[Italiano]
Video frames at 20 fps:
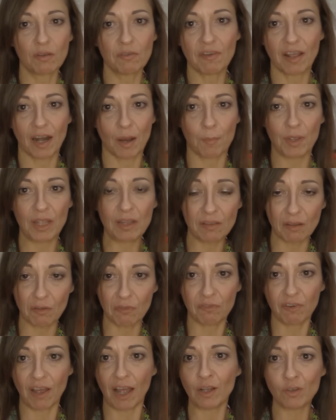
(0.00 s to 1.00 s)
veramente
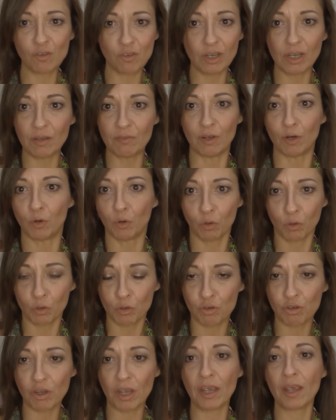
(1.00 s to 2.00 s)
facile,
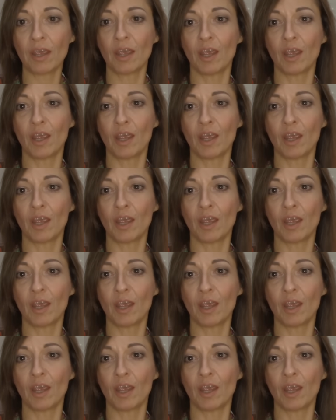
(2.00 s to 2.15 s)
veloce